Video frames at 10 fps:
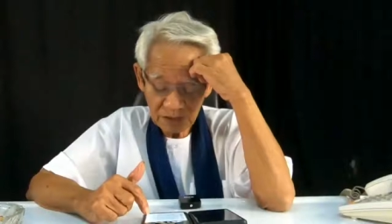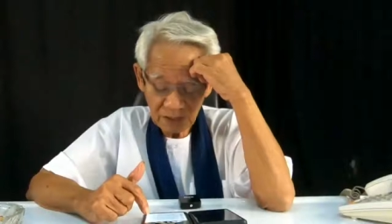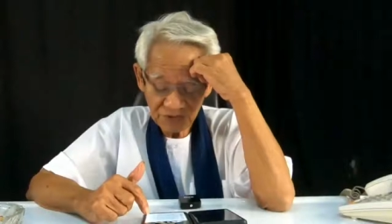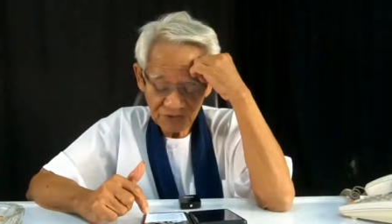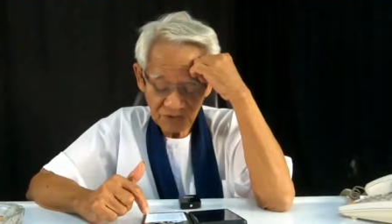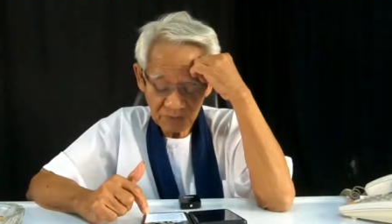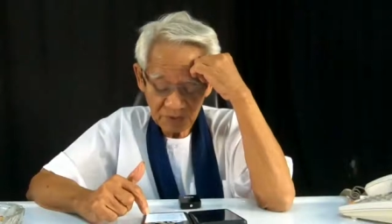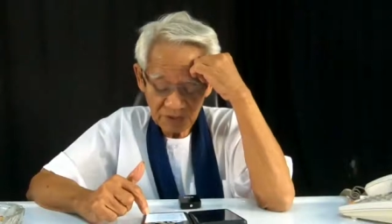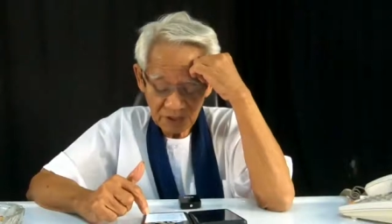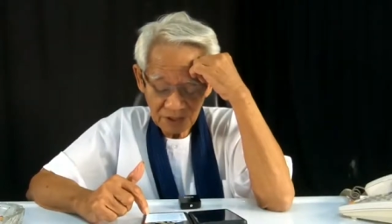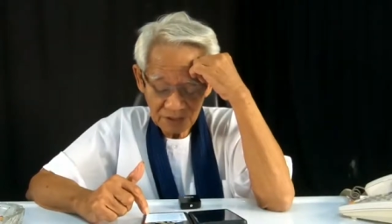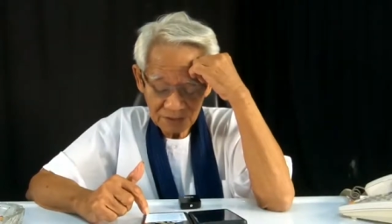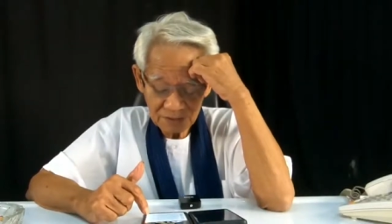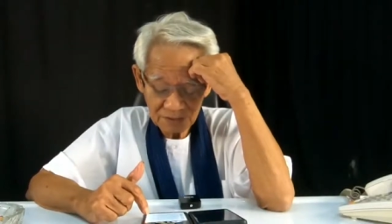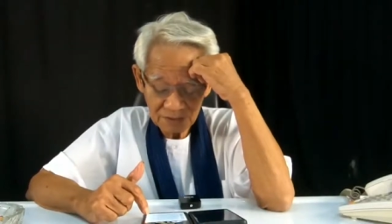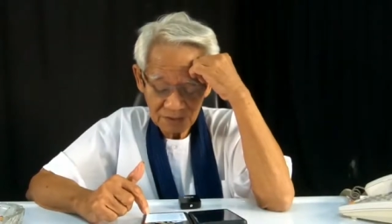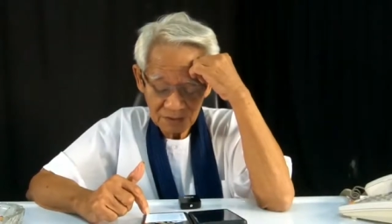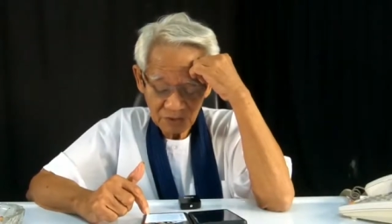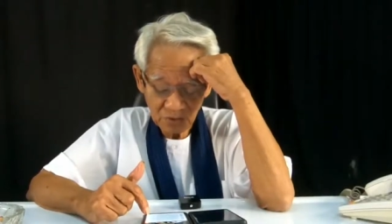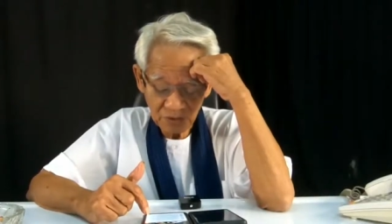ฒนาสติปัญญา
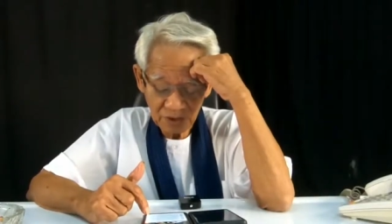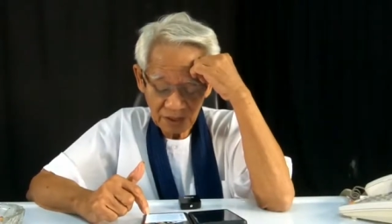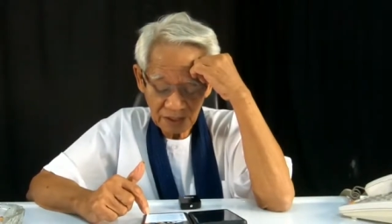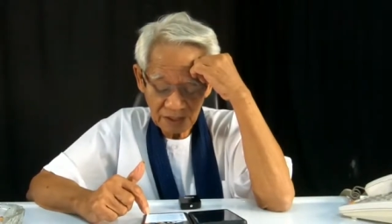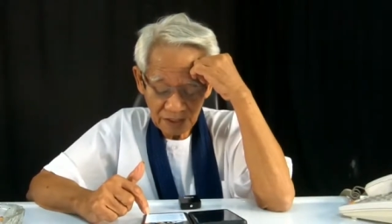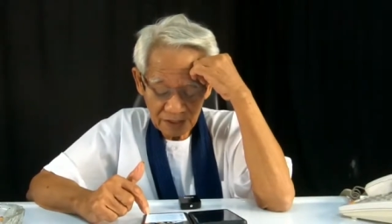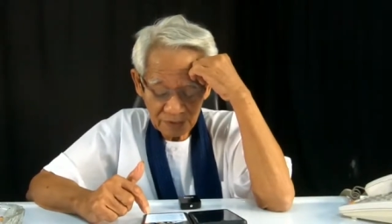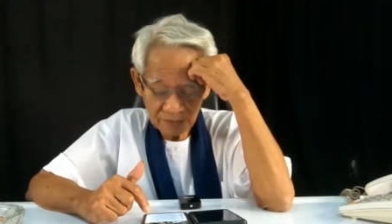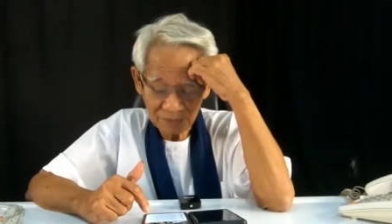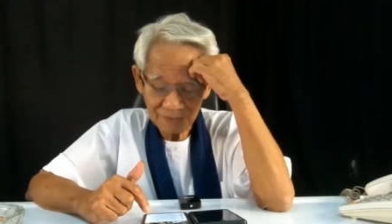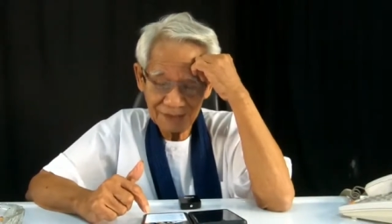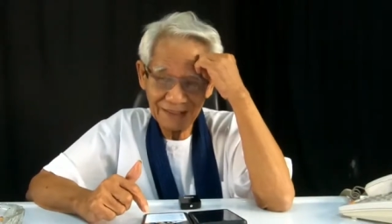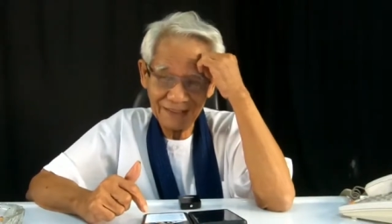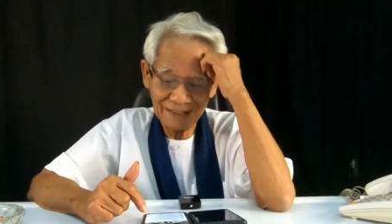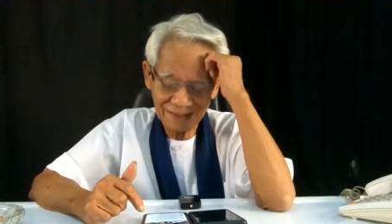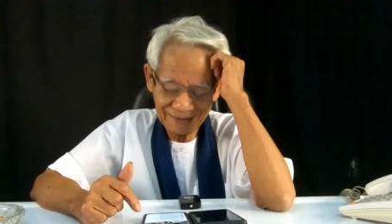ตัวเองให้ได้ครับ ผมแน่